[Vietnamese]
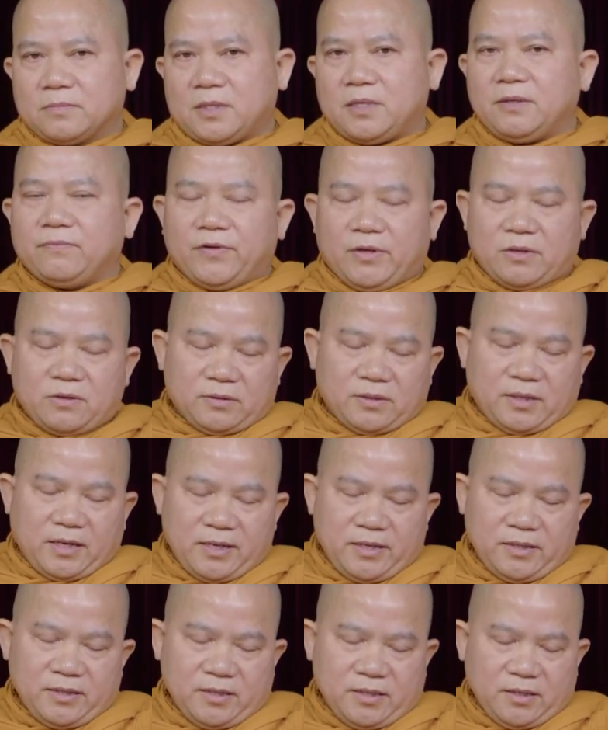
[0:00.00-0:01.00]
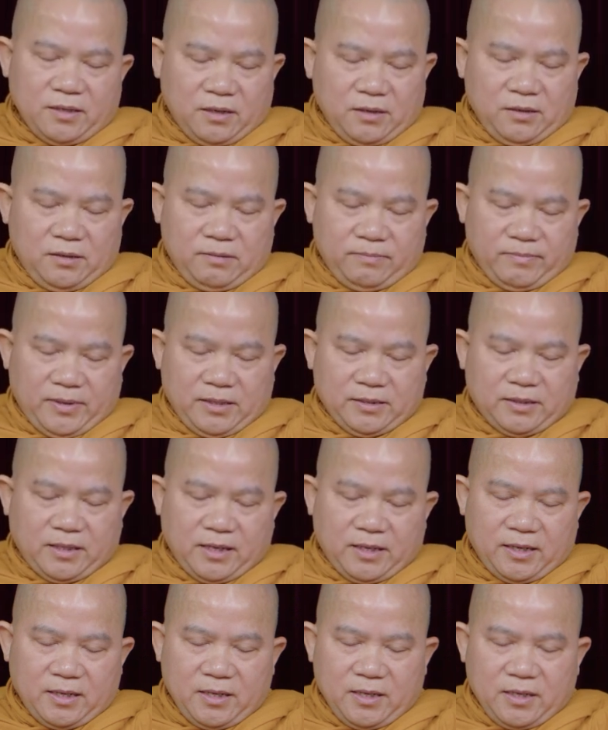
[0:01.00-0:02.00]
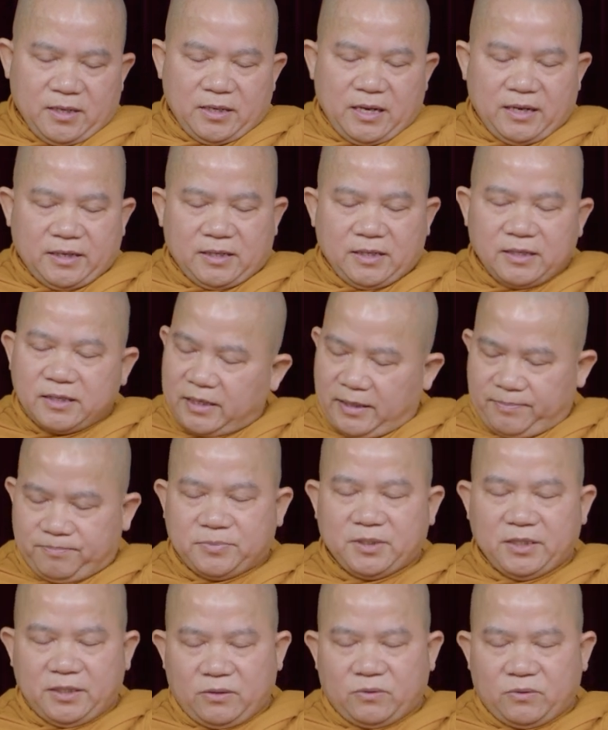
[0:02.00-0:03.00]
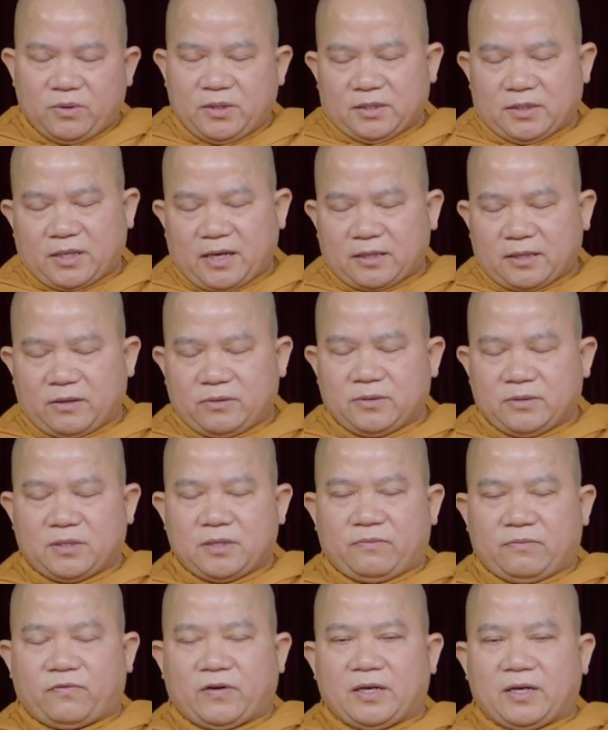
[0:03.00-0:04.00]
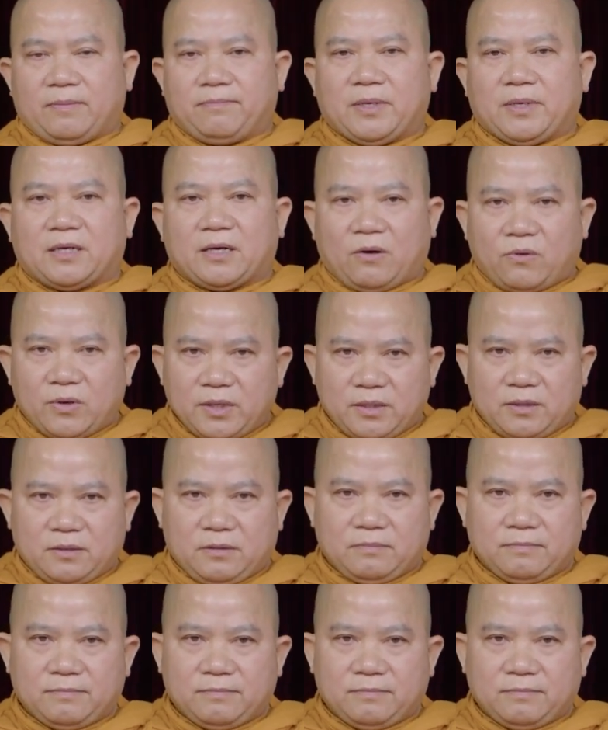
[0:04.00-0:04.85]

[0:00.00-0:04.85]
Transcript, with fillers: chứ vì có thấy những người mà ta đây nghiệp duyên của người ta thôi chứ không phải là mình nói